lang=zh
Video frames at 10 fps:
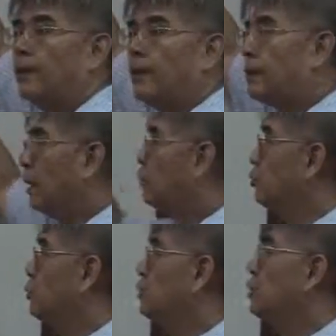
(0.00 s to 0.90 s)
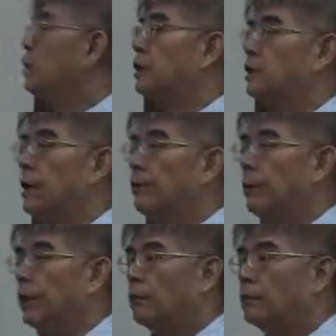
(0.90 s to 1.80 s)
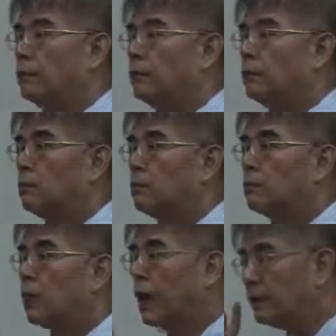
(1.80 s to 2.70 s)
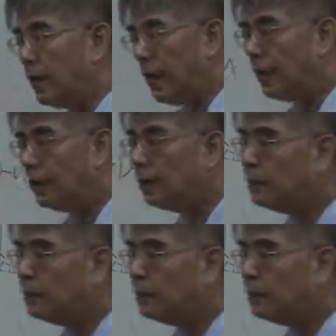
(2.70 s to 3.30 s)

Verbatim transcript: 那么它的拒绝区应该是两边太大